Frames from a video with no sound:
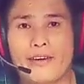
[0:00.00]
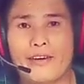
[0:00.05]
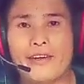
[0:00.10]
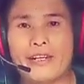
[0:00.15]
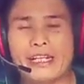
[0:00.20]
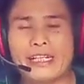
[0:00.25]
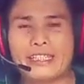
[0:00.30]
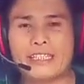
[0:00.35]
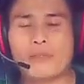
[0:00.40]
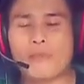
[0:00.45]

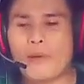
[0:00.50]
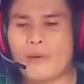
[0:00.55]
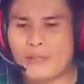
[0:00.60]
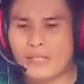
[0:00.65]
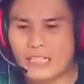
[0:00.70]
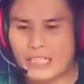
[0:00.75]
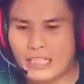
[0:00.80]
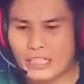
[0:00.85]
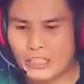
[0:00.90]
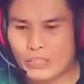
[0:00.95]
Oke, okay, teman-teman
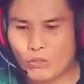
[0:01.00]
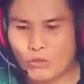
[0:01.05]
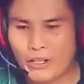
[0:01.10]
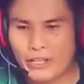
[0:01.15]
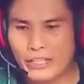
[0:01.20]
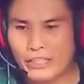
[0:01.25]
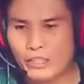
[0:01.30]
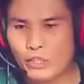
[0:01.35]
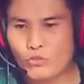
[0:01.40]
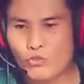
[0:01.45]
sekalian,
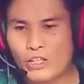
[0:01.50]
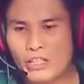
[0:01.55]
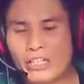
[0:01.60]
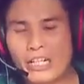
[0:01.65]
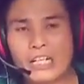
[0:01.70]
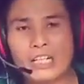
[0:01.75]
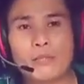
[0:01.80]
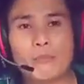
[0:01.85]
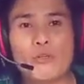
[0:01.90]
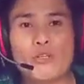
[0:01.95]
itulah yang kita sudah
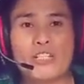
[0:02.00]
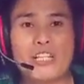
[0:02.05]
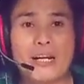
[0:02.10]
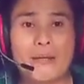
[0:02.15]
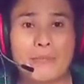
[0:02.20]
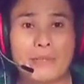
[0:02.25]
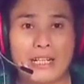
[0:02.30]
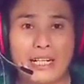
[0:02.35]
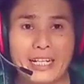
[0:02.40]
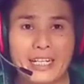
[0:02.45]
dengarkan
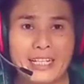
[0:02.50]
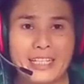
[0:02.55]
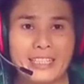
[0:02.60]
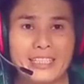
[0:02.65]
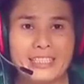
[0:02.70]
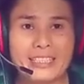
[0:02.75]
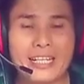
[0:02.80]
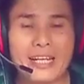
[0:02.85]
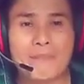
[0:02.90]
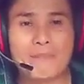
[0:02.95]
bersama ya.
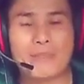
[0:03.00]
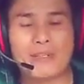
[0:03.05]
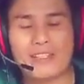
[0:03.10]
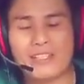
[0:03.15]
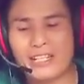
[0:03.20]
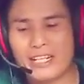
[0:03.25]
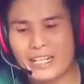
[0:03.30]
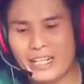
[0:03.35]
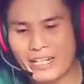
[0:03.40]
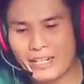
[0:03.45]
Saya
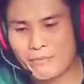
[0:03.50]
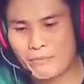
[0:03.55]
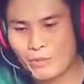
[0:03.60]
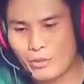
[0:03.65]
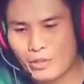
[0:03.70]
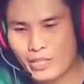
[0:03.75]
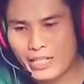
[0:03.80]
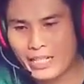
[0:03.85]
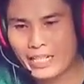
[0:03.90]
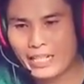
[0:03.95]
percaya
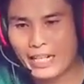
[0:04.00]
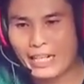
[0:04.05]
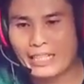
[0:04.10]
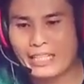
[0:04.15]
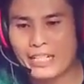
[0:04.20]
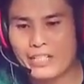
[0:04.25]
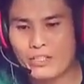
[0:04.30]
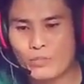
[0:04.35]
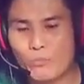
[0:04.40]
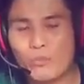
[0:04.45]
bahwa
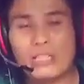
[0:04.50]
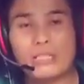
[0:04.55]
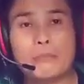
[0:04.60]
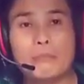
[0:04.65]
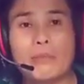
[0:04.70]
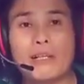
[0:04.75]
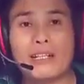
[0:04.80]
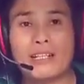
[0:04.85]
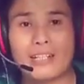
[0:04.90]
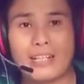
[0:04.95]
kalian semua
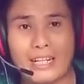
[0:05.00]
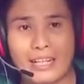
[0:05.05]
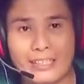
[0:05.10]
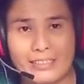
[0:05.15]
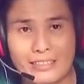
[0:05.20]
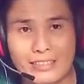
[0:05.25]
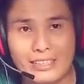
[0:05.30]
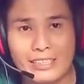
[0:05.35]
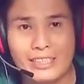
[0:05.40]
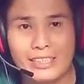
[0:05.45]

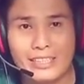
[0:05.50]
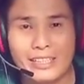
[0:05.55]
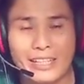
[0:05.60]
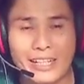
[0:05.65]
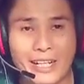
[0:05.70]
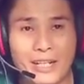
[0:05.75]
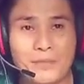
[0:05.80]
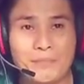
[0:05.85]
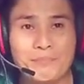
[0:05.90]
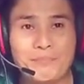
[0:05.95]
diberkati
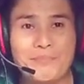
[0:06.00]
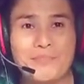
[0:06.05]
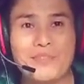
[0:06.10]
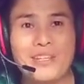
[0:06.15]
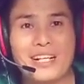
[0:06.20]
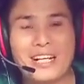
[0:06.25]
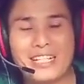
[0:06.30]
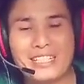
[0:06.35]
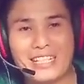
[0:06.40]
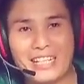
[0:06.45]
ya.
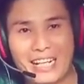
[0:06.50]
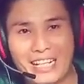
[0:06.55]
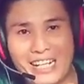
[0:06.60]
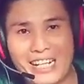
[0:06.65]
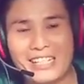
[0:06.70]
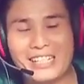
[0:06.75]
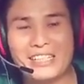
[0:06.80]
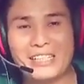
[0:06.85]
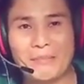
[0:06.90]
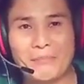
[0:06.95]

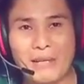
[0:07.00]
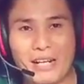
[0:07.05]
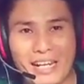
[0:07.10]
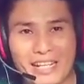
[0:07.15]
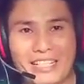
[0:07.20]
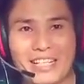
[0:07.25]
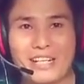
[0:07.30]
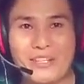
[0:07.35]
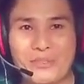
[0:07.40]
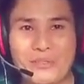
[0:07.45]
Sekalian kita
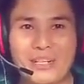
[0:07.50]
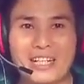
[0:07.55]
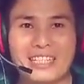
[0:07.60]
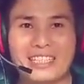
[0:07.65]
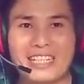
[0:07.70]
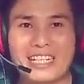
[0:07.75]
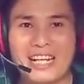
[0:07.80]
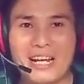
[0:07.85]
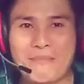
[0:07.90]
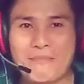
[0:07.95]
belajar juga
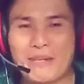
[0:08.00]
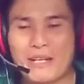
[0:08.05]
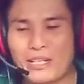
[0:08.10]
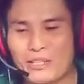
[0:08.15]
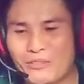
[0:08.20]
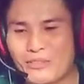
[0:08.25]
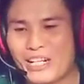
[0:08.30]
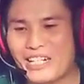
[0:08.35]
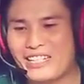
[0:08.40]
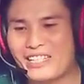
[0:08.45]
dengan apa yang
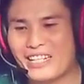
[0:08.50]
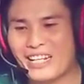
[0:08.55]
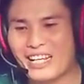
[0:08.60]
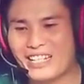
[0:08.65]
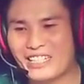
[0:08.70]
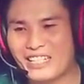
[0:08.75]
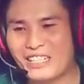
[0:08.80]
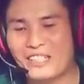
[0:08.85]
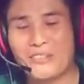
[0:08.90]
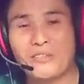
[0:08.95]
sudah
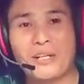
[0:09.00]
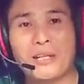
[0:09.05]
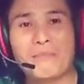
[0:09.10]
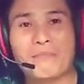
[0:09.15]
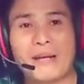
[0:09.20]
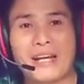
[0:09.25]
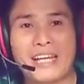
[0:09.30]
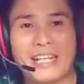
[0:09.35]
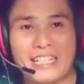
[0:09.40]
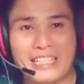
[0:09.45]
dijelaskan oleh
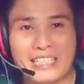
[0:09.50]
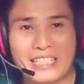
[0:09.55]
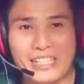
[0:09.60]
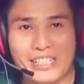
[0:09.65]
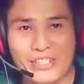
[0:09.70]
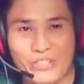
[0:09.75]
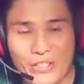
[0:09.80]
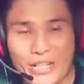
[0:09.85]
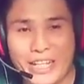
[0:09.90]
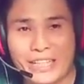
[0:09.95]
Pak Heri
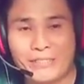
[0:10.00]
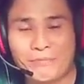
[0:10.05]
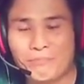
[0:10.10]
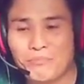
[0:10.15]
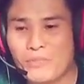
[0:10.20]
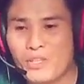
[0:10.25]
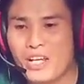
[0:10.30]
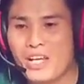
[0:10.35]
Christian.